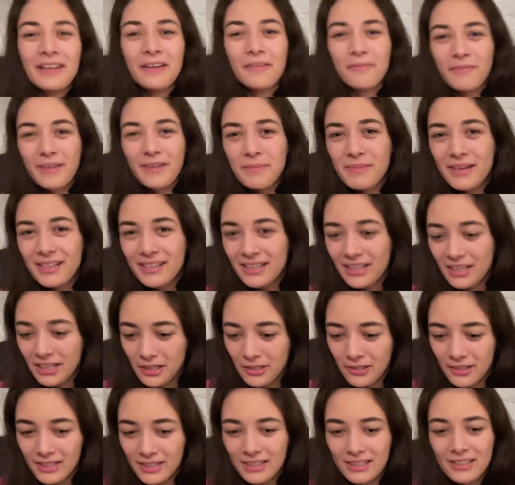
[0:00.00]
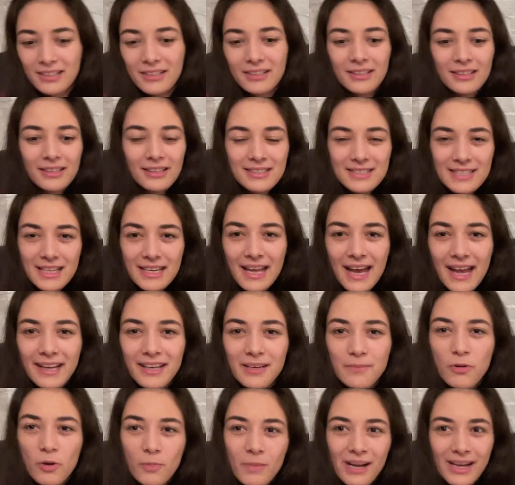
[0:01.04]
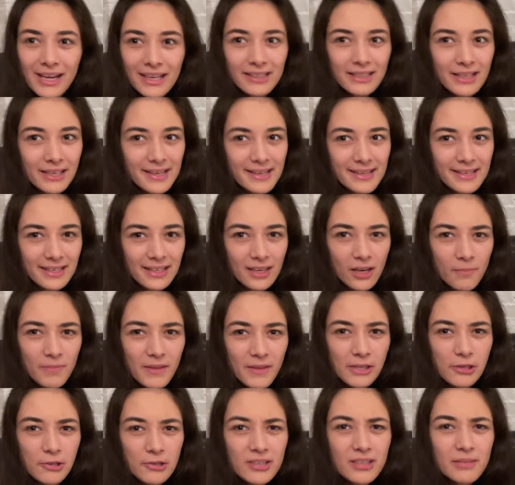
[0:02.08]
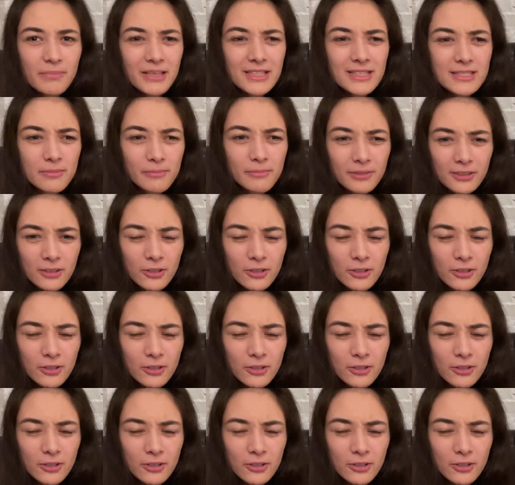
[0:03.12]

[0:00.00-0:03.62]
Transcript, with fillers: Wenn man schon seine eigene Propaganda nicht glaubt, dann könnte man zum,